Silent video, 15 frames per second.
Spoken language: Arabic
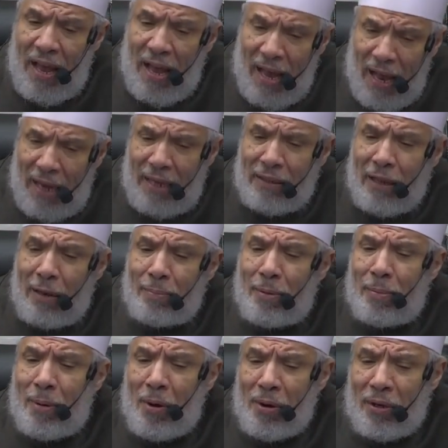أيضا
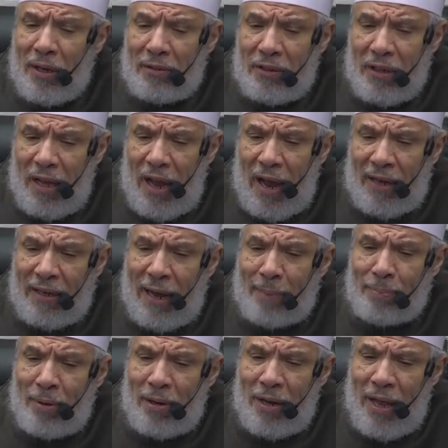بما ورد عن
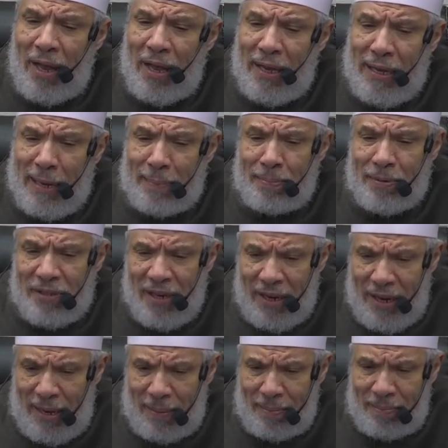عبد الله بن
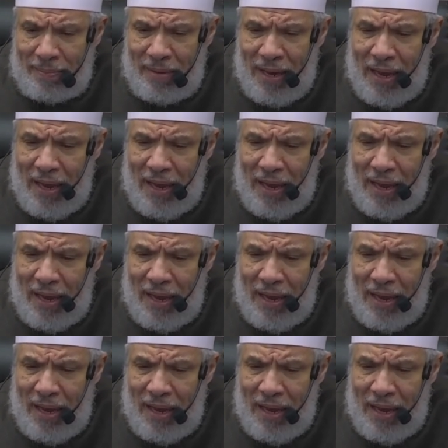سلام